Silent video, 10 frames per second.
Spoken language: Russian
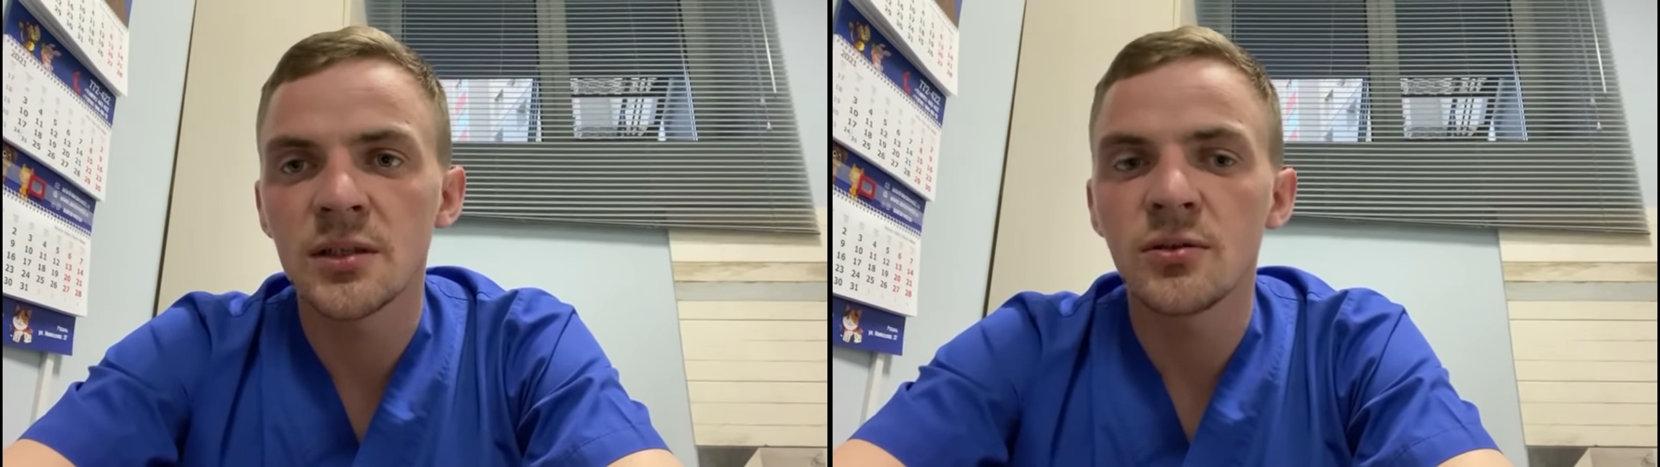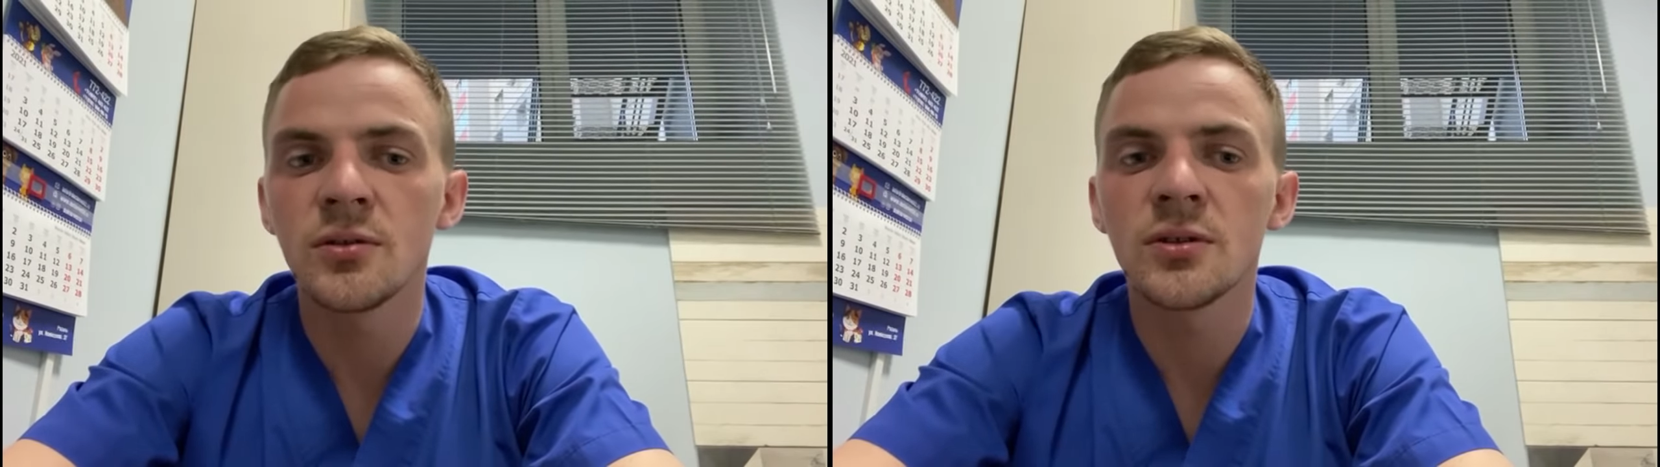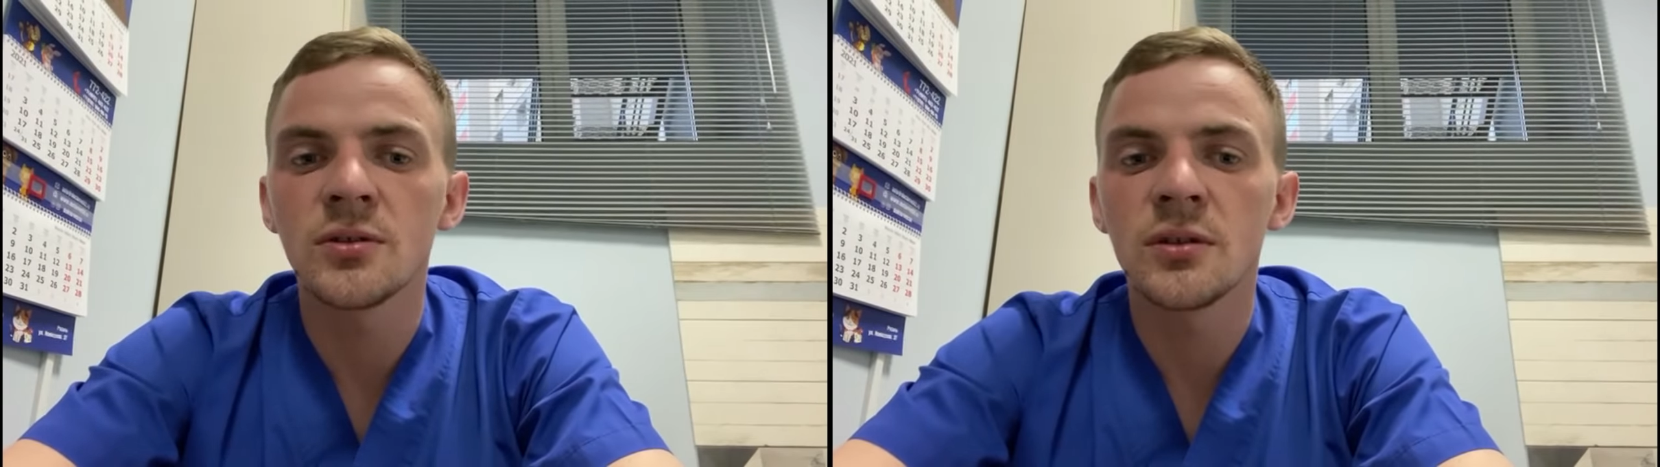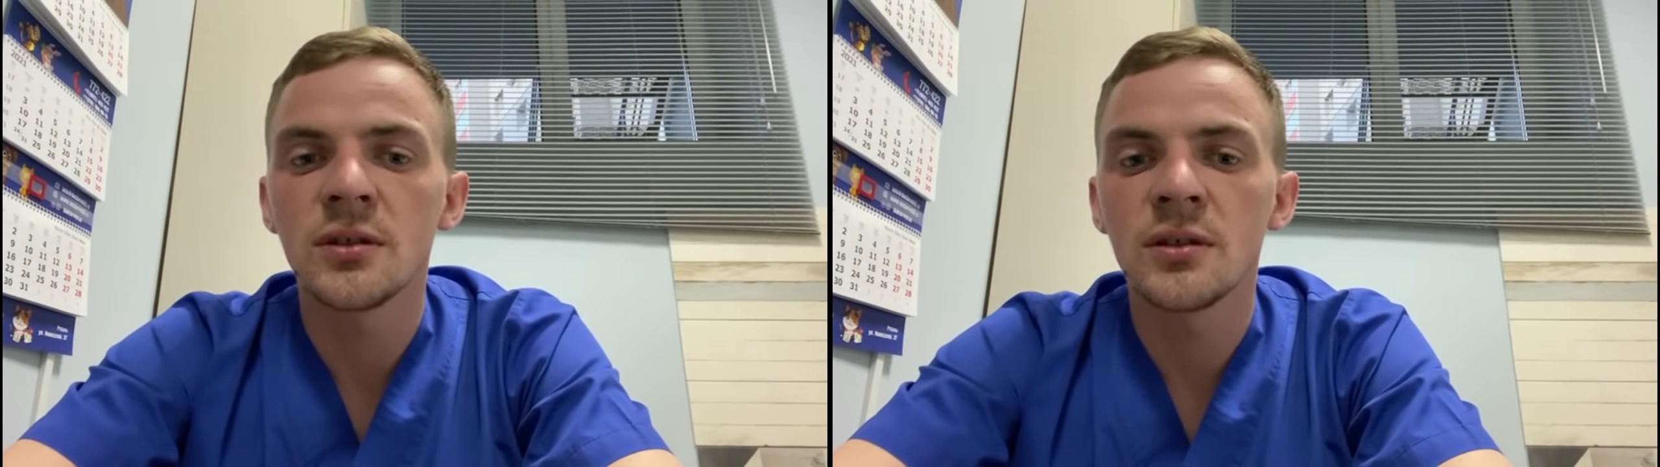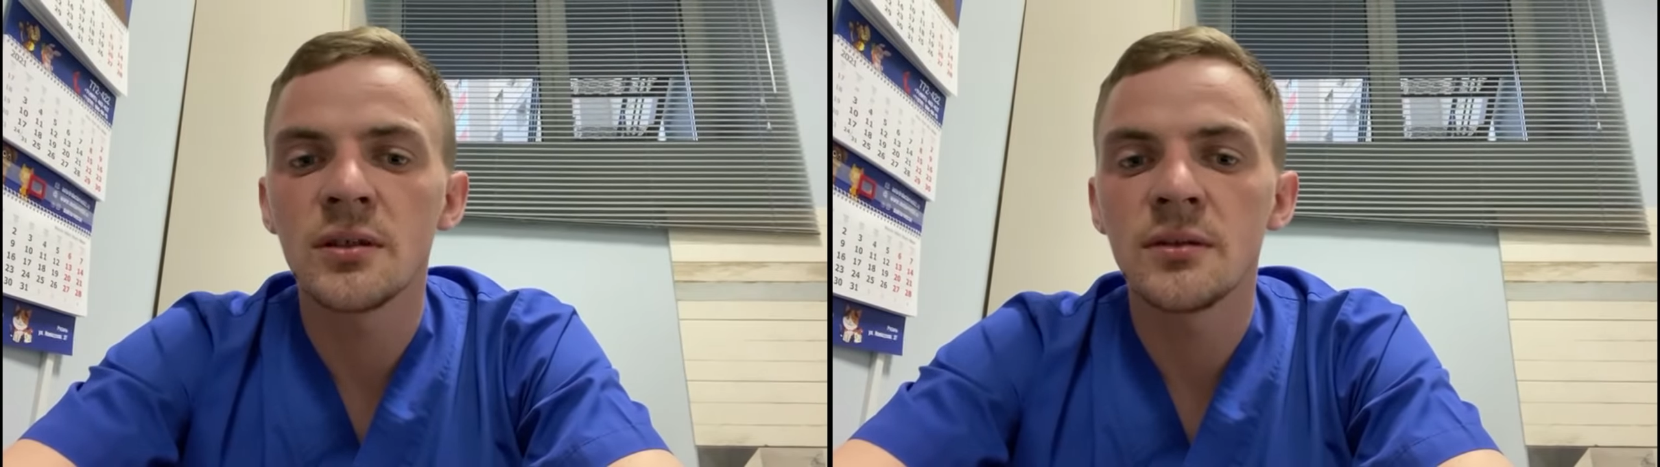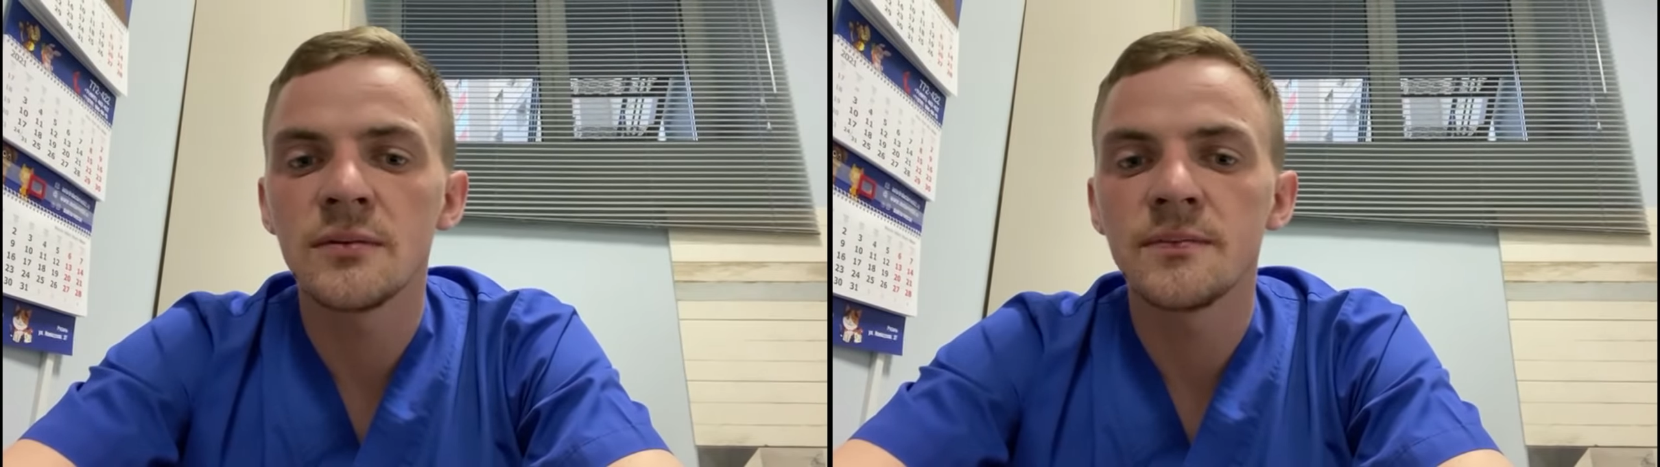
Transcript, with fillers: То есть э,